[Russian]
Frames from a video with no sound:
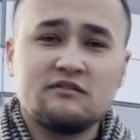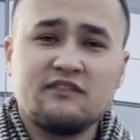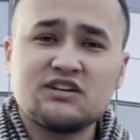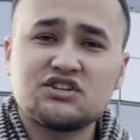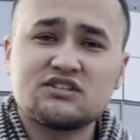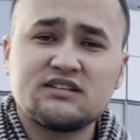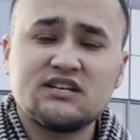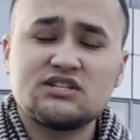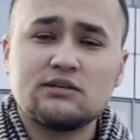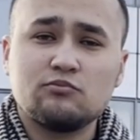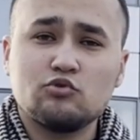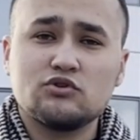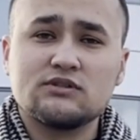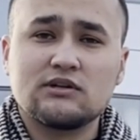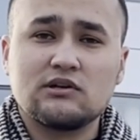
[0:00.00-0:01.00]
Ваша задача
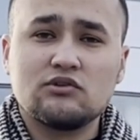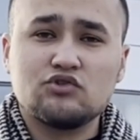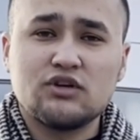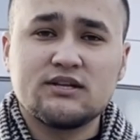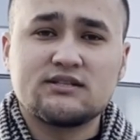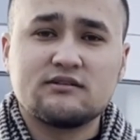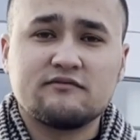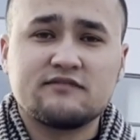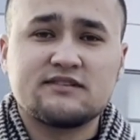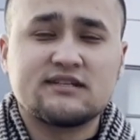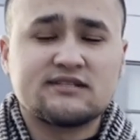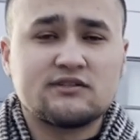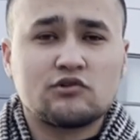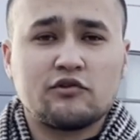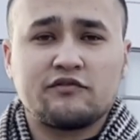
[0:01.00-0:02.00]
будет заключаться в
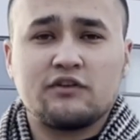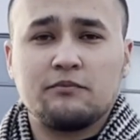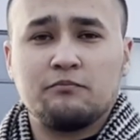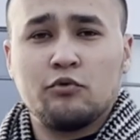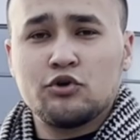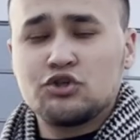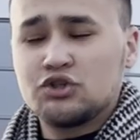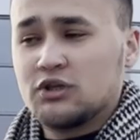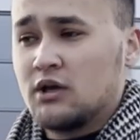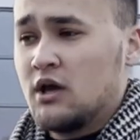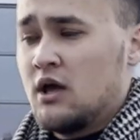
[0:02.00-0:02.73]
сортировке почты